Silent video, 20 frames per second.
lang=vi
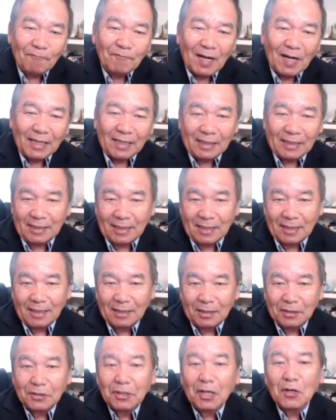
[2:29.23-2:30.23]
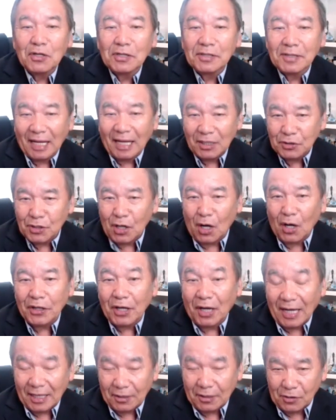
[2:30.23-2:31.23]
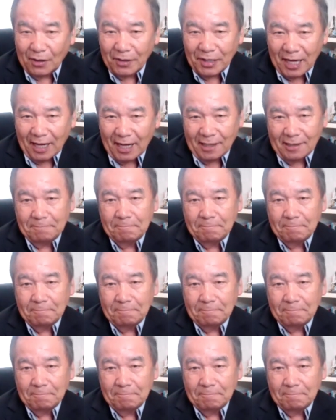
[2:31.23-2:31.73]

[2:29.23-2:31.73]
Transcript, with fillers: phình sơ sinh cho cho nên cho nhỉ